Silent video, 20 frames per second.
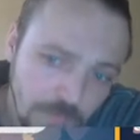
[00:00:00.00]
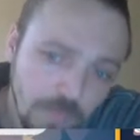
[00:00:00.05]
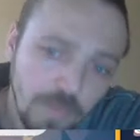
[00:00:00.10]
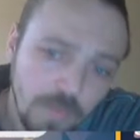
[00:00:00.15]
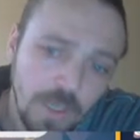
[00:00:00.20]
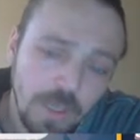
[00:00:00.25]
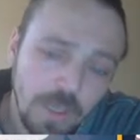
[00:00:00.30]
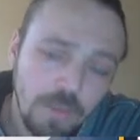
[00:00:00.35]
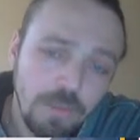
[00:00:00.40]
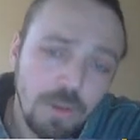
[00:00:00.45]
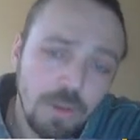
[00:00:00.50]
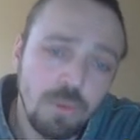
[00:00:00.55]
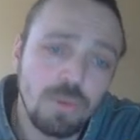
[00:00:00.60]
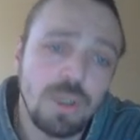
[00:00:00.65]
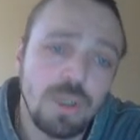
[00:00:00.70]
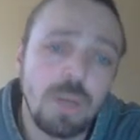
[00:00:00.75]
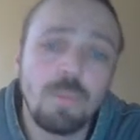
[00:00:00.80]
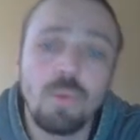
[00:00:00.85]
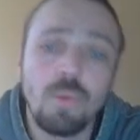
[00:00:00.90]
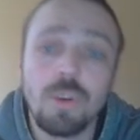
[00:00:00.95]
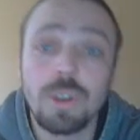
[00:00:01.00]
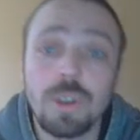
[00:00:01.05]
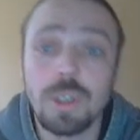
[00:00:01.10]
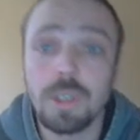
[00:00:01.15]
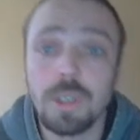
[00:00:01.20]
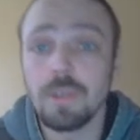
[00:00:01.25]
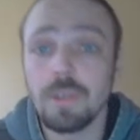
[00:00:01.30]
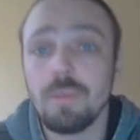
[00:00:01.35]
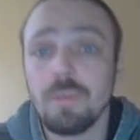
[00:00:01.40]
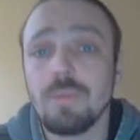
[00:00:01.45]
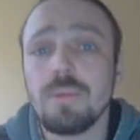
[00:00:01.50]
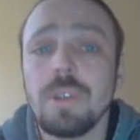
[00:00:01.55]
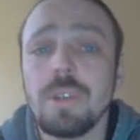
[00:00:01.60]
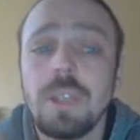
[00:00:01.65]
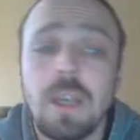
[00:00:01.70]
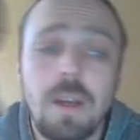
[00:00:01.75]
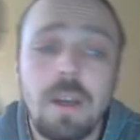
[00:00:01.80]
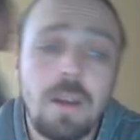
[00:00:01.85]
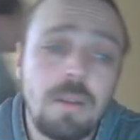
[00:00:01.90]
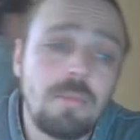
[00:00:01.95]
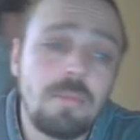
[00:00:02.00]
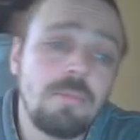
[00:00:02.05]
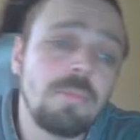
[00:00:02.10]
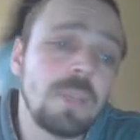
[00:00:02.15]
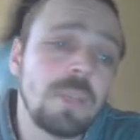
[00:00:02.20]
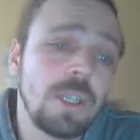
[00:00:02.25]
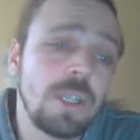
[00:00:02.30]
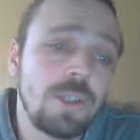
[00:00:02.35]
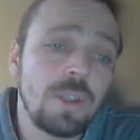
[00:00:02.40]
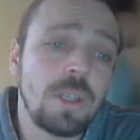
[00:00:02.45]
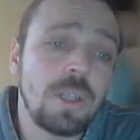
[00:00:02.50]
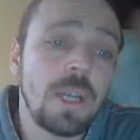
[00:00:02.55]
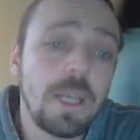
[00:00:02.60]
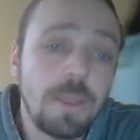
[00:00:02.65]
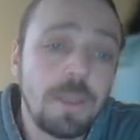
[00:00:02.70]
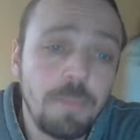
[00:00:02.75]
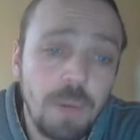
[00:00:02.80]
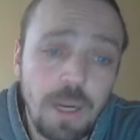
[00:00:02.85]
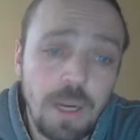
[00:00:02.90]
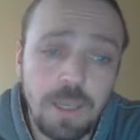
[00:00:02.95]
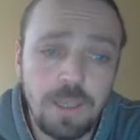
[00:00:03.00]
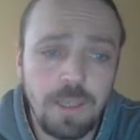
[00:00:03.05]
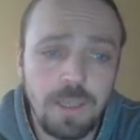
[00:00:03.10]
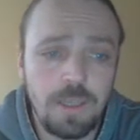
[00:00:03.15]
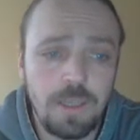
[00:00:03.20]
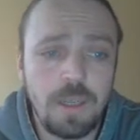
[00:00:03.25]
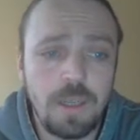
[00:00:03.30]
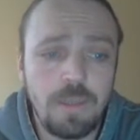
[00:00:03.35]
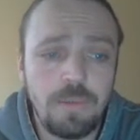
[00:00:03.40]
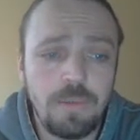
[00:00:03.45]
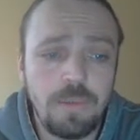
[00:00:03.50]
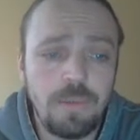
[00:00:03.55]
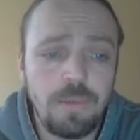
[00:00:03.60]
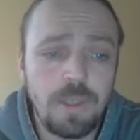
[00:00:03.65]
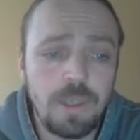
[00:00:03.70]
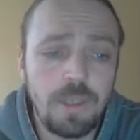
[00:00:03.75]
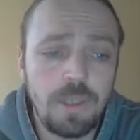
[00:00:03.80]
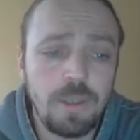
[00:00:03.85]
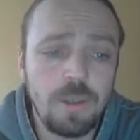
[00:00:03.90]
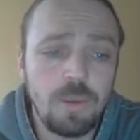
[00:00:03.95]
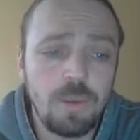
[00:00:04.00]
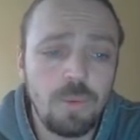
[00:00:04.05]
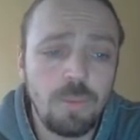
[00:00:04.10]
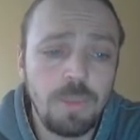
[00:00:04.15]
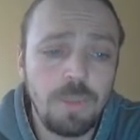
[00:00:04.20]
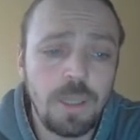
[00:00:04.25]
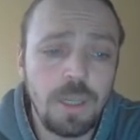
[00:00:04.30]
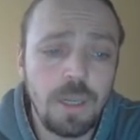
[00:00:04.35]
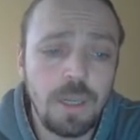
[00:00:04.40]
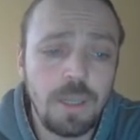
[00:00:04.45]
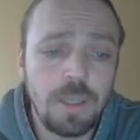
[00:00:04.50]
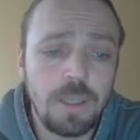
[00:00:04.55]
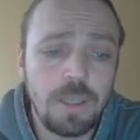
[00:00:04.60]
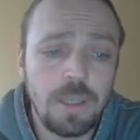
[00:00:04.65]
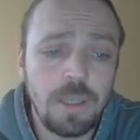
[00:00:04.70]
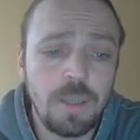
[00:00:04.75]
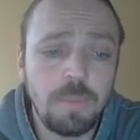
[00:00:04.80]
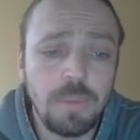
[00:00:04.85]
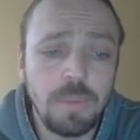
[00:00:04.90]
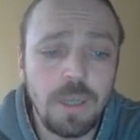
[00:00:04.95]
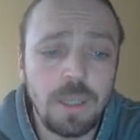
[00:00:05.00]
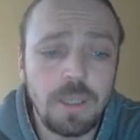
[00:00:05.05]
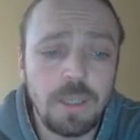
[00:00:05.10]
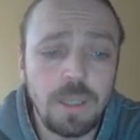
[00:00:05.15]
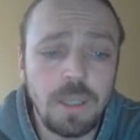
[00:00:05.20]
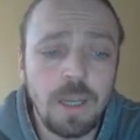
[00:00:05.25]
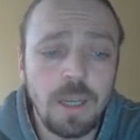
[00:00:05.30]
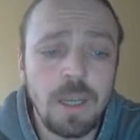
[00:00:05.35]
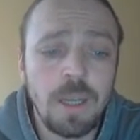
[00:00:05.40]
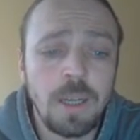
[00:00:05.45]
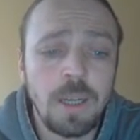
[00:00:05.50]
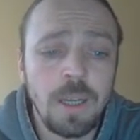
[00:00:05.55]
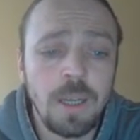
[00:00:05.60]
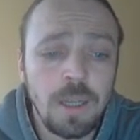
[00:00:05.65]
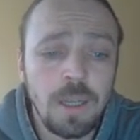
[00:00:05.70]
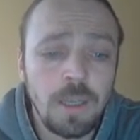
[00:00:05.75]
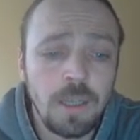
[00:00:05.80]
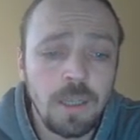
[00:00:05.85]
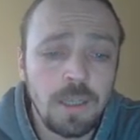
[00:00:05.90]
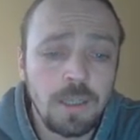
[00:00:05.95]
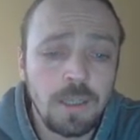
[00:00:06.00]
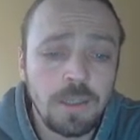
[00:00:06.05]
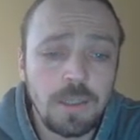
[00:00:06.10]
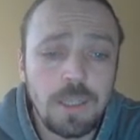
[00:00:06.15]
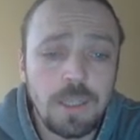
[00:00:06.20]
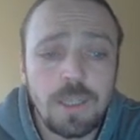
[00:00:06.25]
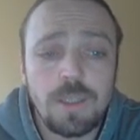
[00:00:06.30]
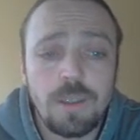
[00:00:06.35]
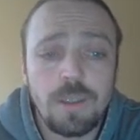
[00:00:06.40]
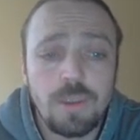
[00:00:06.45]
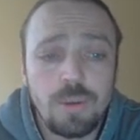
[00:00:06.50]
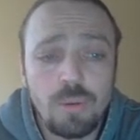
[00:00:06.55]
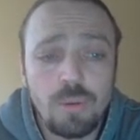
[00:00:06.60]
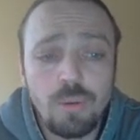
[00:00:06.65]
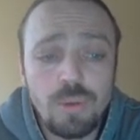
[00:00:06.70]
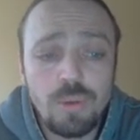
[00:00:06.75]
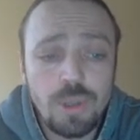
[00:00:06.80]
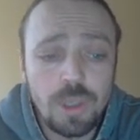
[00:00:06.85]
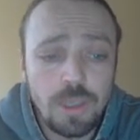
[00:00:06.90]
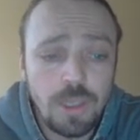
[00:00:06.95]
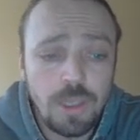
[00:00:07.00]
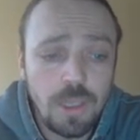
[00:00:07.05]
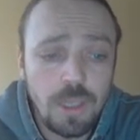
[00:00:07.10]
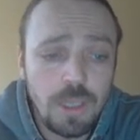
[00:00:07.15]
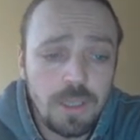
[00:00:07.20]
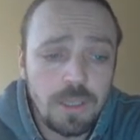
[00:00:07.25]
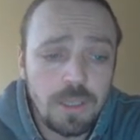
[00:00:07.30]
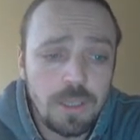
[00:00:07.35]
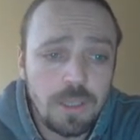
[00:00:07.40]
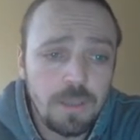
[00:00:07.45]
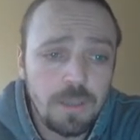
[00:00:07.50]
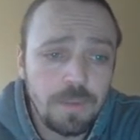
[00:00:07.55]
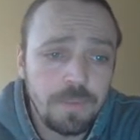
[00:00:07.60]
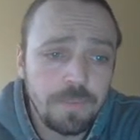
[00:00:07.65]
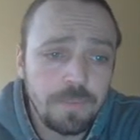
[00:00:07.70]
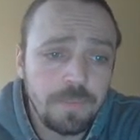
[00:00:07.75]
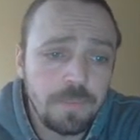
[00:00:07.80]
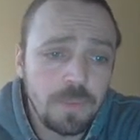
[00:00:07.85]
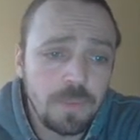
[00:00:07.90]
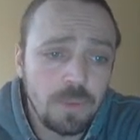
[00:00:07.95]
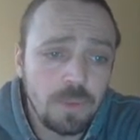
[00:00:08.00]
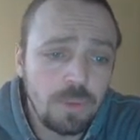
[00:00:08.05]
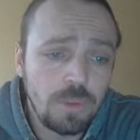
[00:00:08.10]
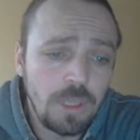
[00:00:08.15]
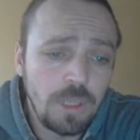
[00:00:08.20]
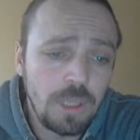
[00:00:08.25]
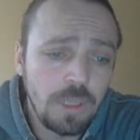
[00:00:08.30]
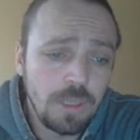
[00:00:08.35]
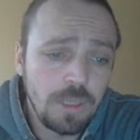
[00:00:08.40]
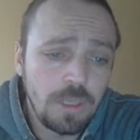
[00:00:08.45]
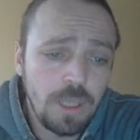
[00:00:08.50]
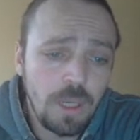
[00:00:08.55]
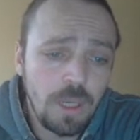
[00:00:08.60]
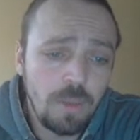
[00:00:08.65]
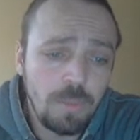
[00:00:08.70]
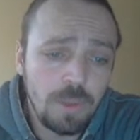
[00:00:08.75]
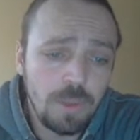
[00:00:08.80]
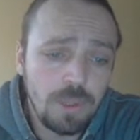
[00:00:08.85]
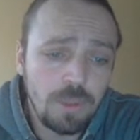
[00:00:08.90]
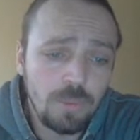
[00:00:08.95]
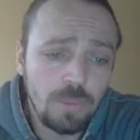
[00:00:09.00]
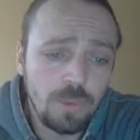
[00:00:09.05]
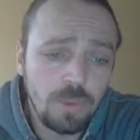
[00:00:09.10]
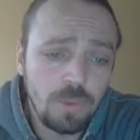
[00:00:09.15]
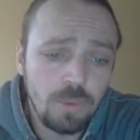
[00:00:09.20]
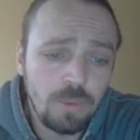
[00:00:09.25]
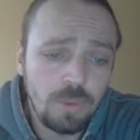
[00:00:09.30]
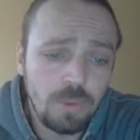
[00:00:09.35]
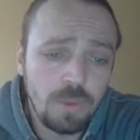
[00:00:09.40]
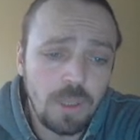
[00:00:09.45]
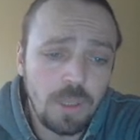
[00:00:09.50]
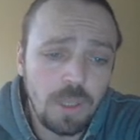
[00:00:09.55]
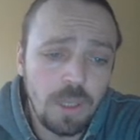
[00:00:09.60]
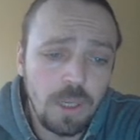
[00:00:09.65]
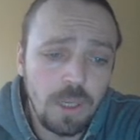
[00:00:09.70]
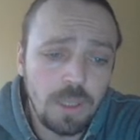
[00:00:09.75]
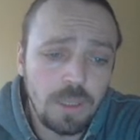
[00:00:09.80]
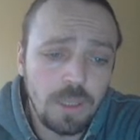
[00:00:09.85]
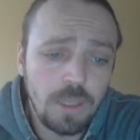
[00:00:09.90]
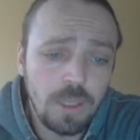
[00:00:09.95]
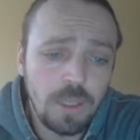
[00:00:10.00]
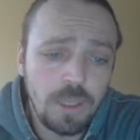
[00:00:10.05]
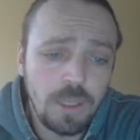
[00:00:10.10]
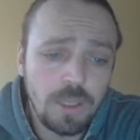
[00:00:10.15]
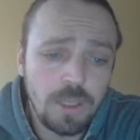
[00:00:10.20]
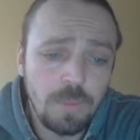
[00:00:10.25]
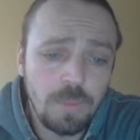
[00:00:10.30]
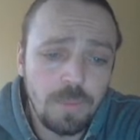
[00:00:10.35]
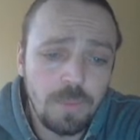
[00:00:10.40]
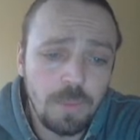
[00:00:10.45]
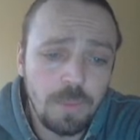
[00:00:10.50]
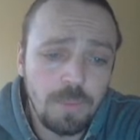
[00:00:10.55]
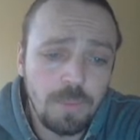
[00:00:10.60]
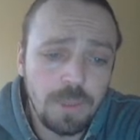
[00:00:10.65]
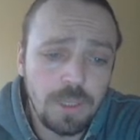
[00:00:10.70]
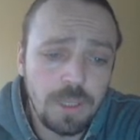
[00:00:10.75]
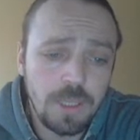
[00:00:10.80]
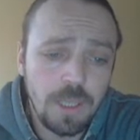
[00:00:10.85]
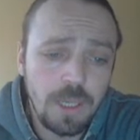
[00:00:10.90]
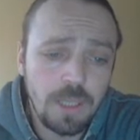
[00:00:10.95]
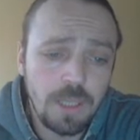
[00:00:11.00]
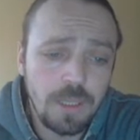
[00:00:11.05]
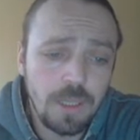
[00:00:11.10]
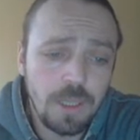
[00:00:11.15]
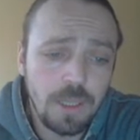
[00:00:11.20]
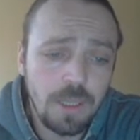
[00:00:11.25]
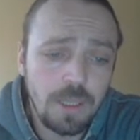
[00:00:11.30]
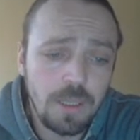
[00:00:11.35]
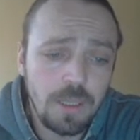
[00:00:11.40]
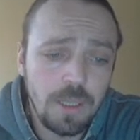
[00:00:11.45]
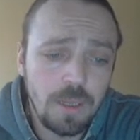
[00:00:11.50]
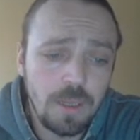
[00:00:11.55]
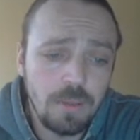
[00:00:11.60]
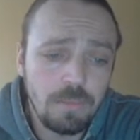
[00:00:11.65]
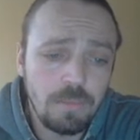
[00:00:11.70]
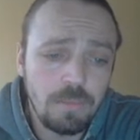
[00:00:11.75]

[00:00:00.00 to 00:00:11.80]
и вы уже можете, друзья, начинать майнить. Как вы видите, у меня этих платок 10 штучек есть. Тут я не знаю почему, но тут какая-то ошибка постоянно. Одна